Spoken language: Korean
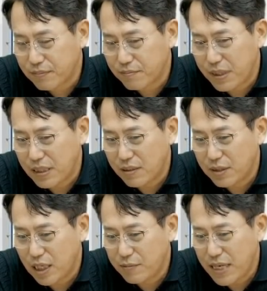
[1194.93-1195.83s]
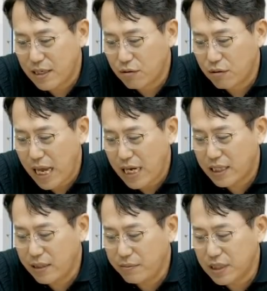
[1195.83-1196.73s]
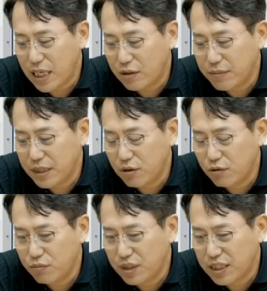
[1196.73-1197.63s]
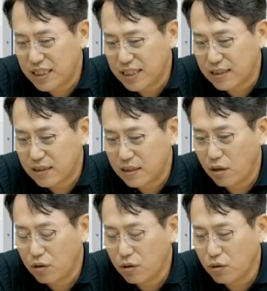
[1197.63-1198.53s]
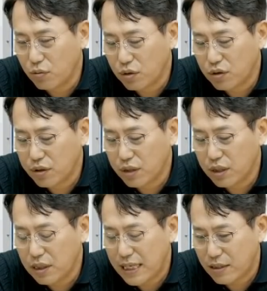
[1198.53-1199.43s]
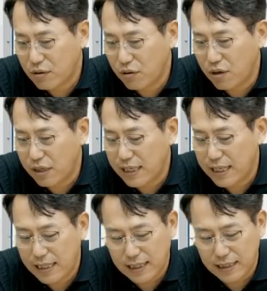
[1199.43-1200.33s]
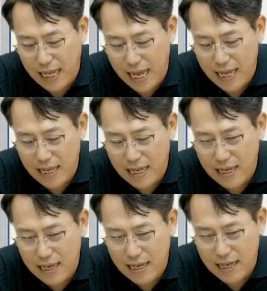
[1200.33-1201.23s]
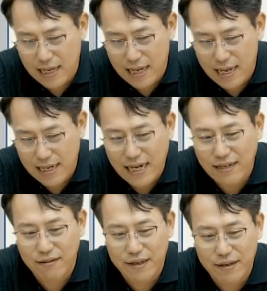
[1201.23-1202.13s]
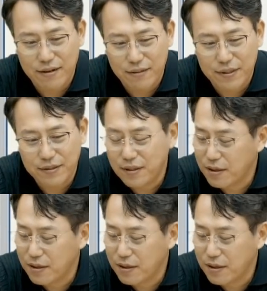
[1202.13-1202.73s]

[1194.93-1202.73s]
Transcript: 패시브 자금이 아니고 액티브 자금이 움직이는 그런 종목들을 가지고 거래를 해야 된다. 라는 거예요, 여러분.